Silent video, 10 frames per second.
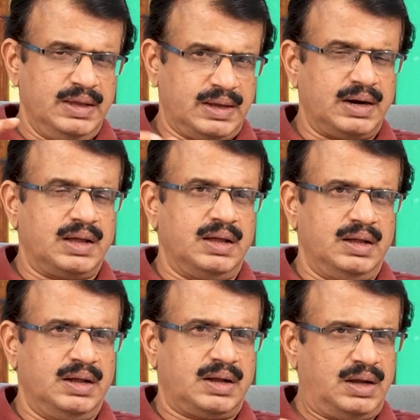ఇక్కడ
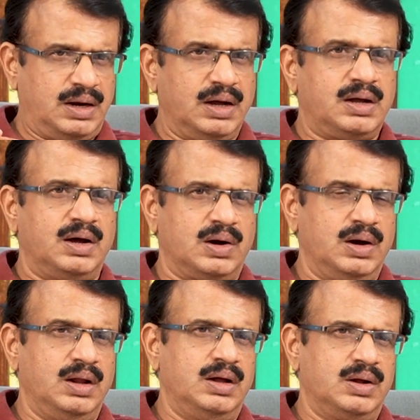
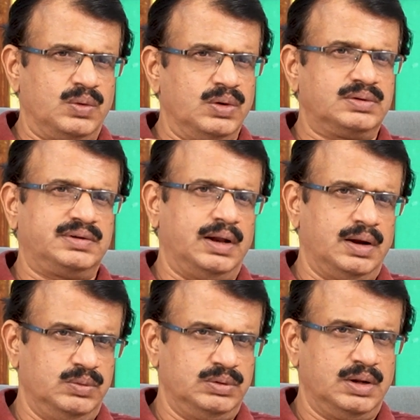కళాకారుల రోల్ చాలా
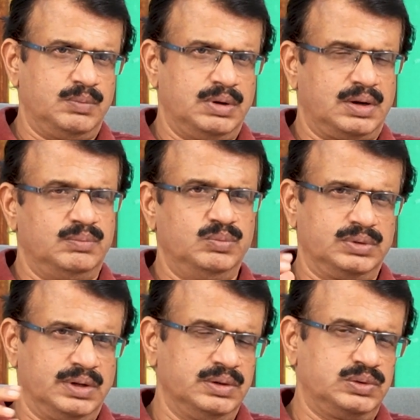ఉందన్నమాట
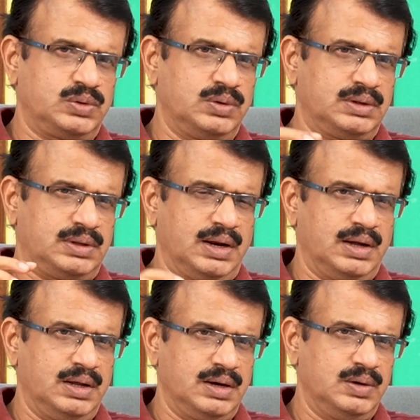ముందు నుంచి కూడా
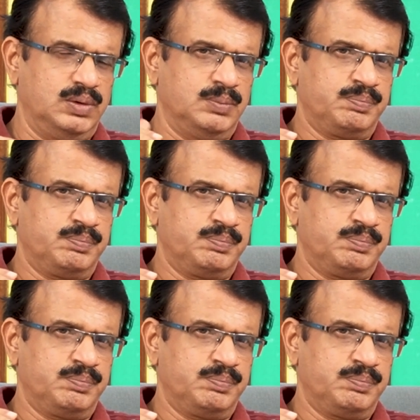తెలంగాణలో